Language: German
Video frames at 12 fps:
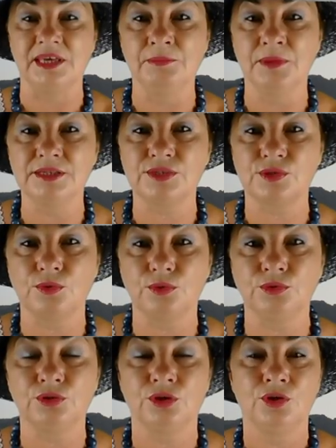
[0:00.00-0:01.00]

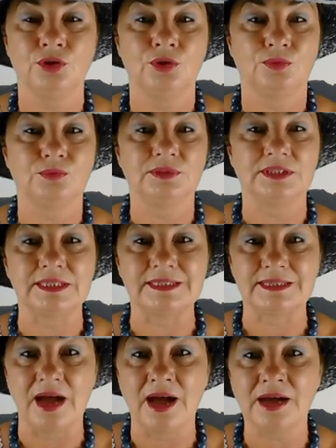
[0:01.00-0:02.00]
Himmelsgott und
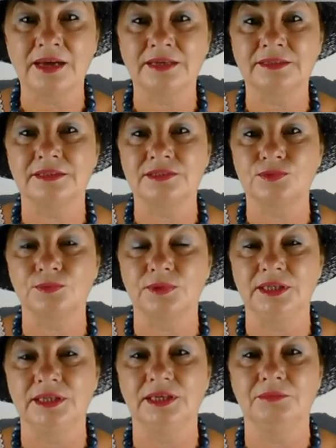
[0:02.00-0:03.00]
sagte zu
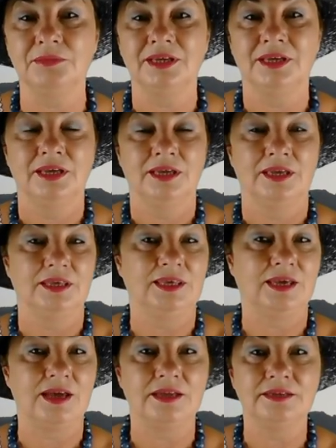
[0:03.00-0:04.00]
ihm,
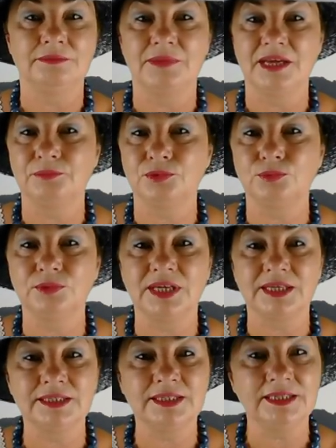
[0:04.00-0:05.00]
ich kann meinen
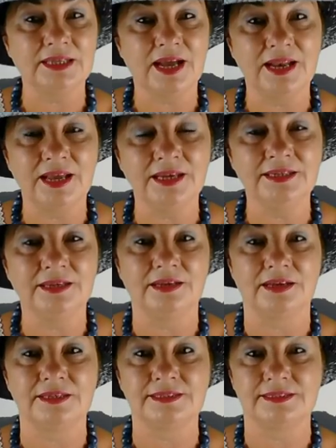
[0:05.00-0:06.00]
Bruder nicht alleine
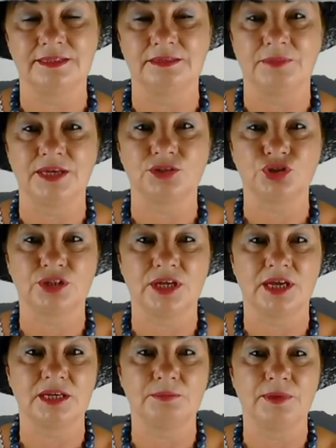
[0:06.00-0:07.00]
lassen bei
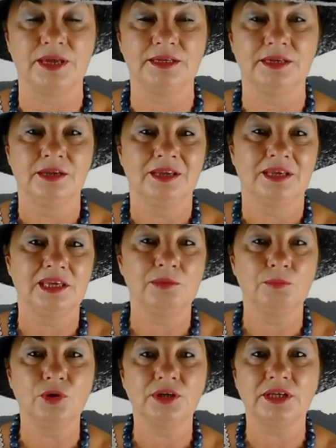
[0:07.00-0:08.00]
Sterben,
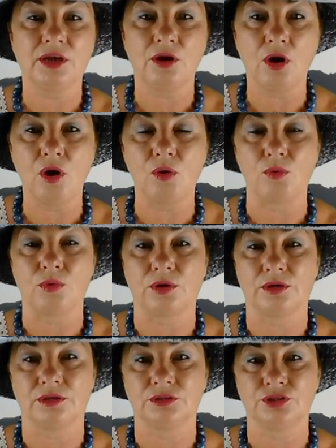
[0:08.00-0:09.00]
ich möchte auch
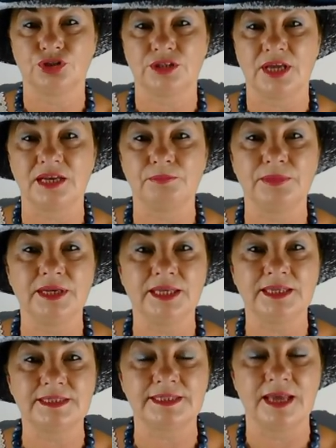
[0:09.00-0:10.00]

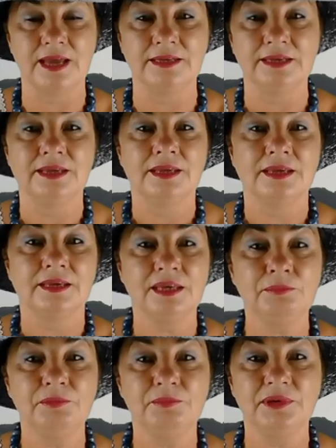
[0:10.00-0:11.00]
sterblich sein,
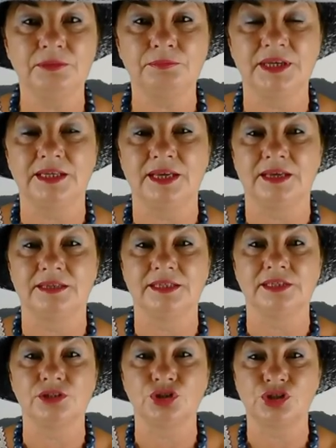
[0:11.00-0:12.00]
gib mir bitte
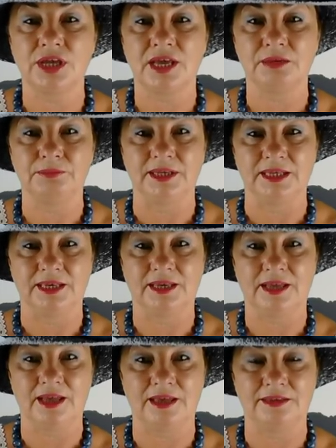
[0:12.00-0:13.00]
die
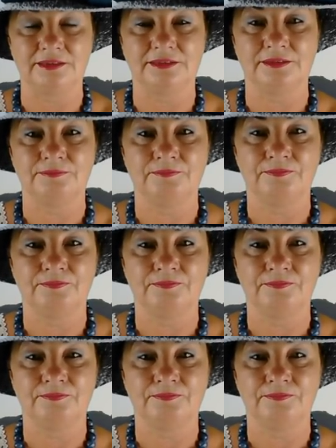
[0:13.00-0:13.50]
Sterblichkeit.